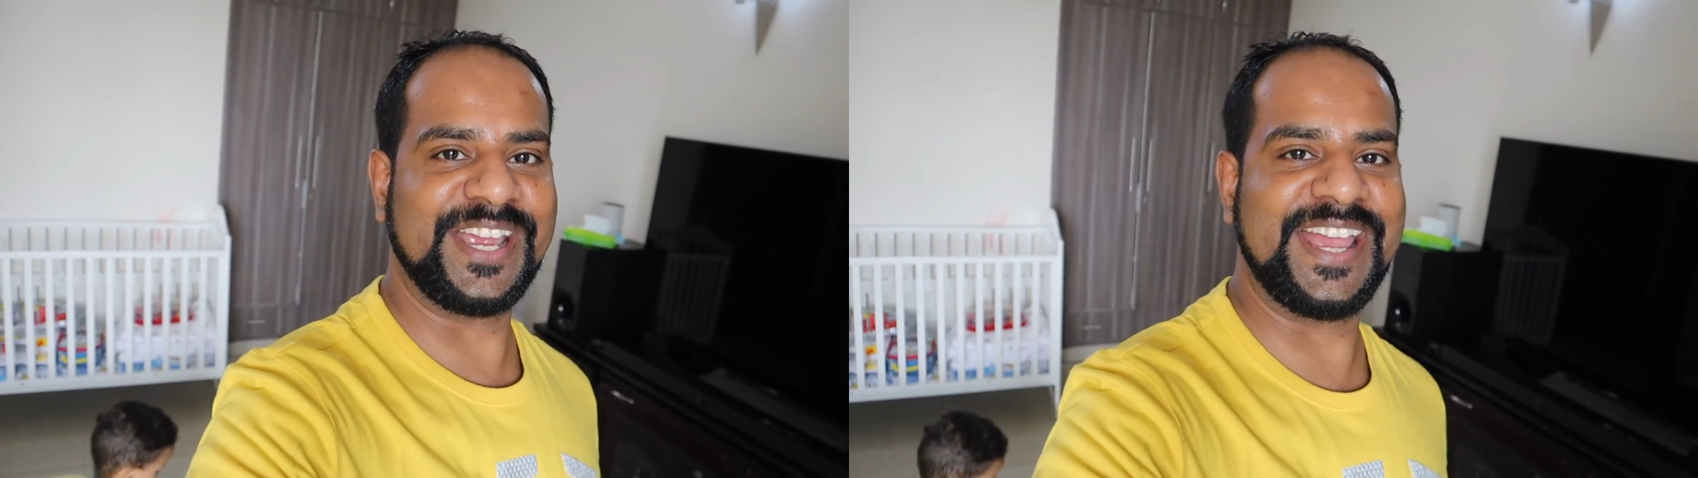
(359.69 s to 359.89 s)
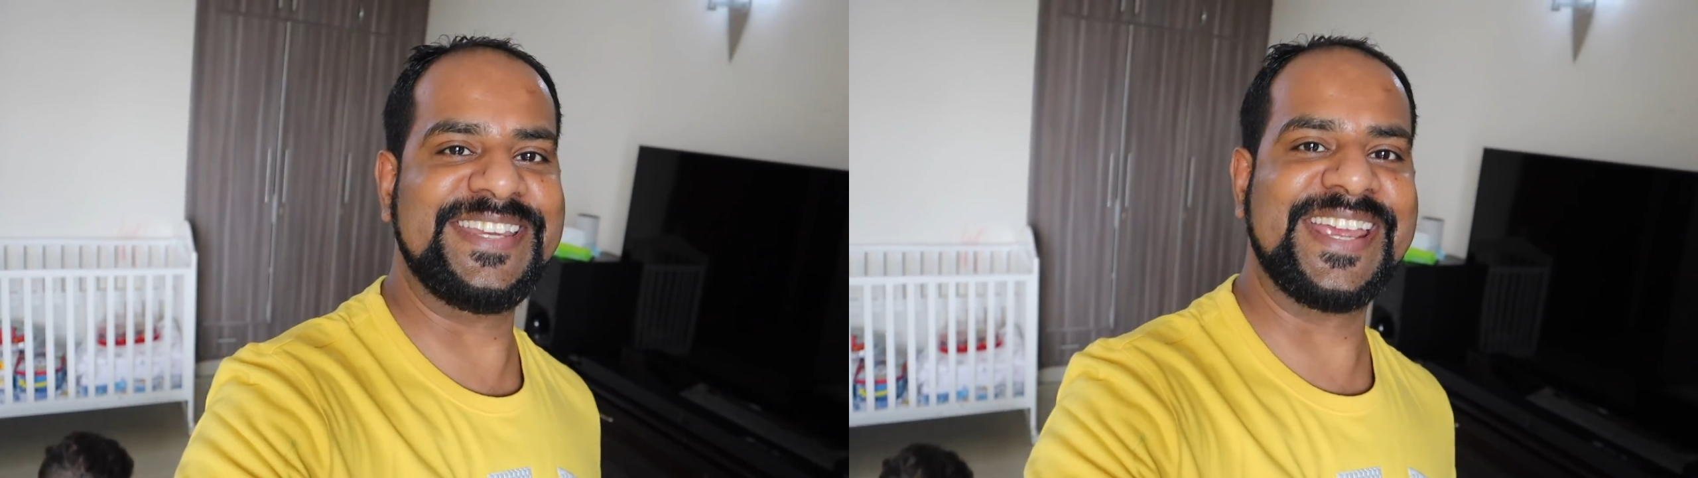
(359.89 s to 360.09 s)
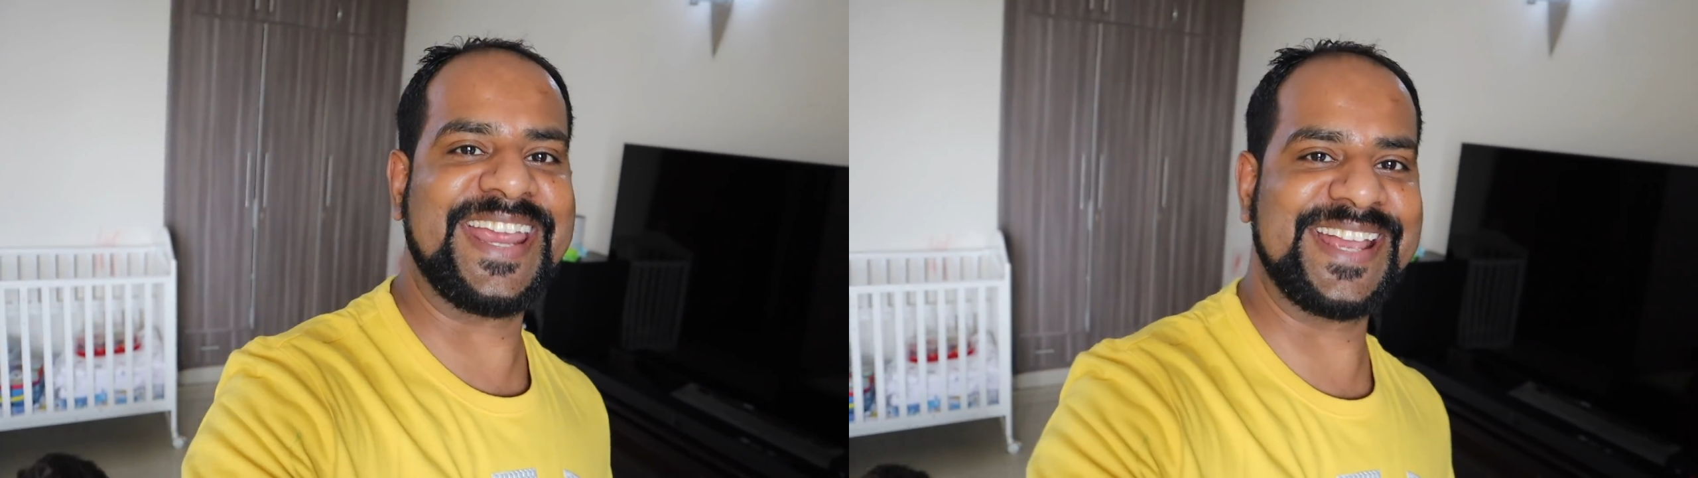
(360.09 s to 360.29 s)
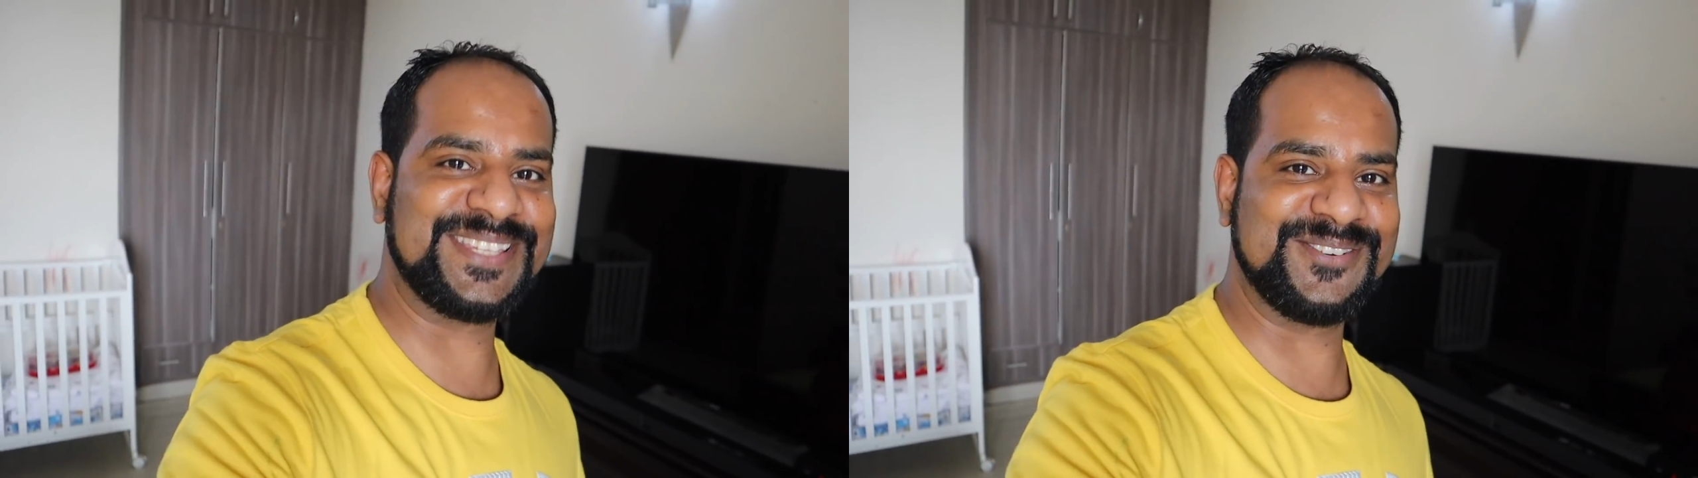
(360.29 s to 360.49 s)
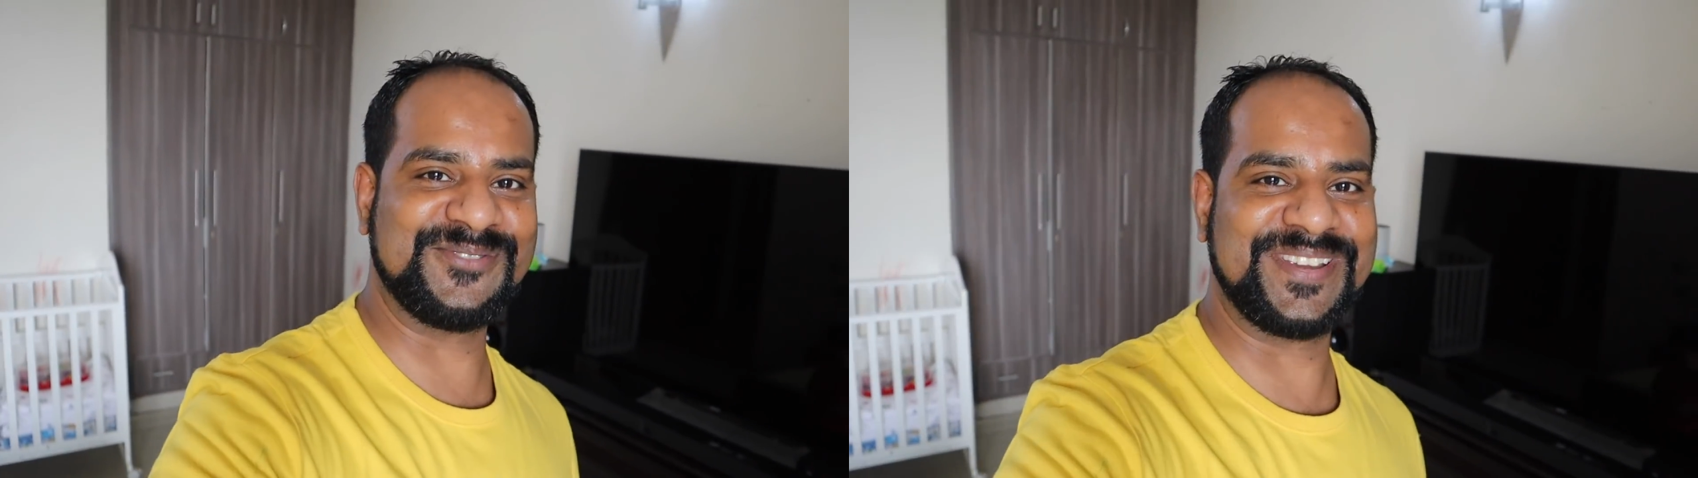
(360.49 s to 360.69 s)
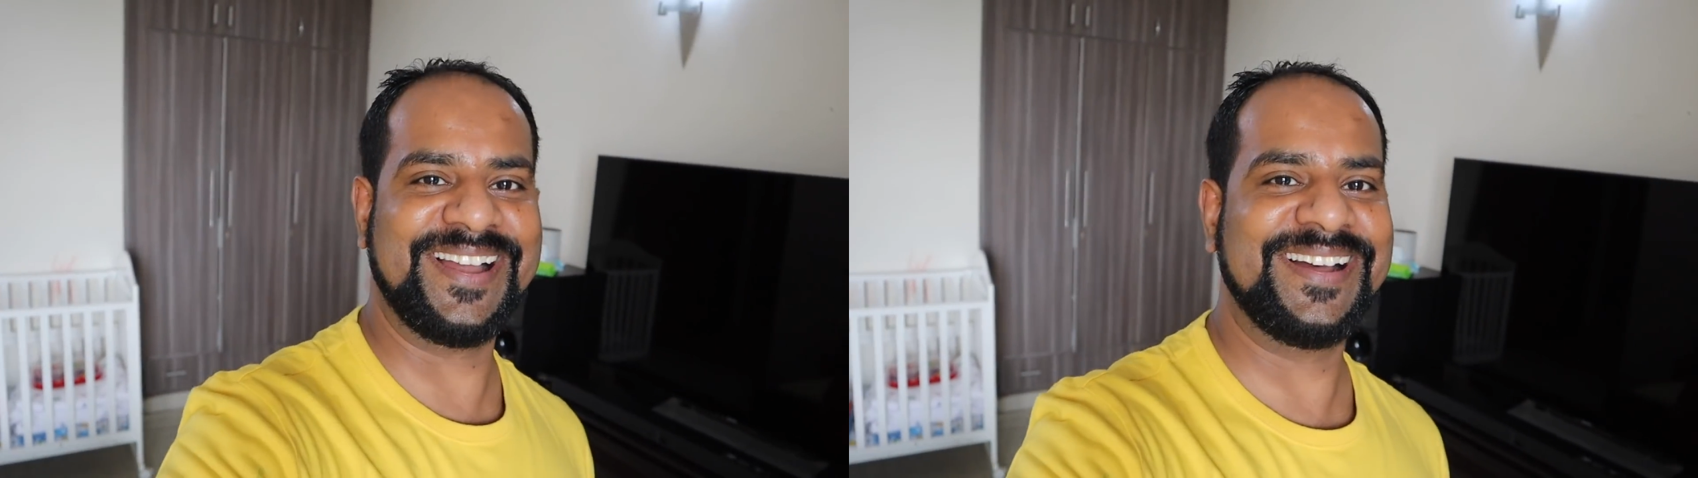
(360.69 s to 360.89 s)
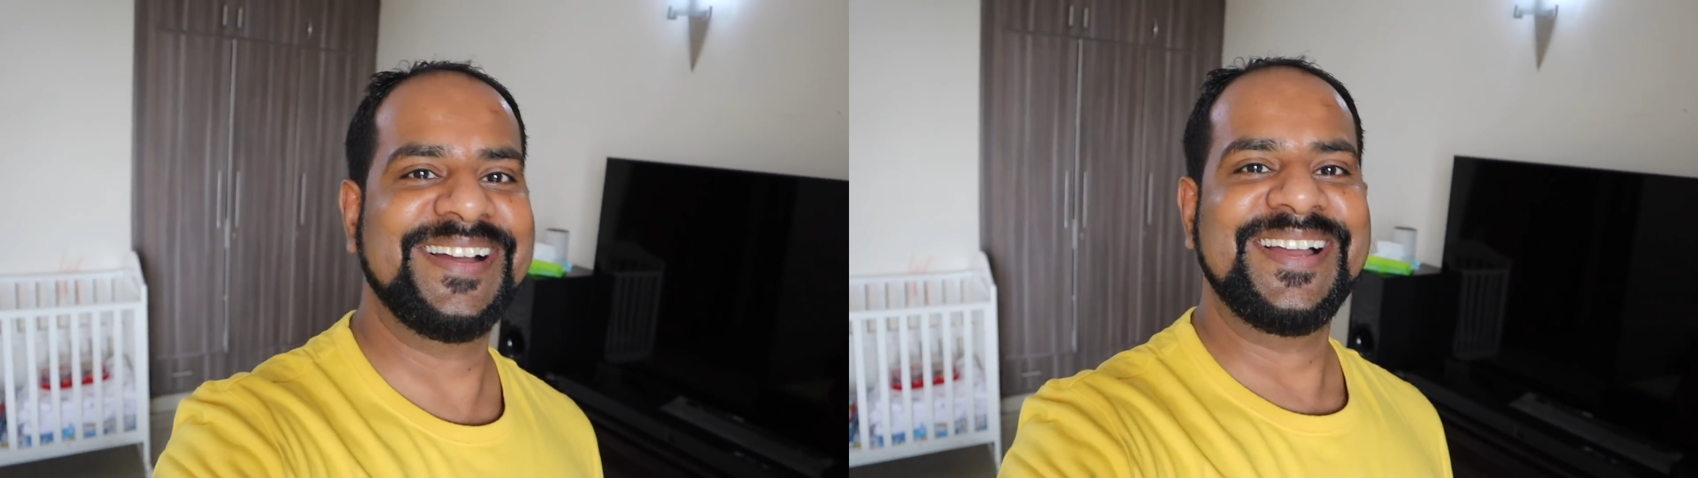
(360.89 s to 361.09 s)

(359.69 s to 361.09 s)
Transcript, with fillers: गया है ये कैसे हो गया